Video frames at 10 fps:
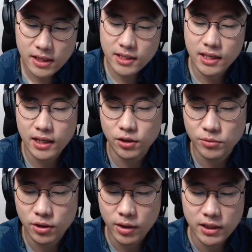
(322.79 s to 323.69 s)
시간이
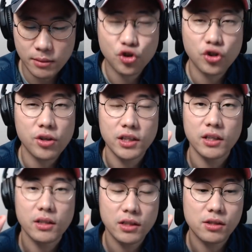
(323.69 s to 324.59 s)
없는 걸 확인하면
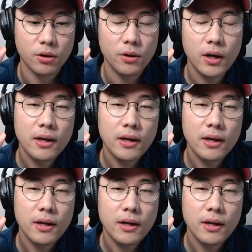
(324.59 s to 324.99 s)
충격이 있어요.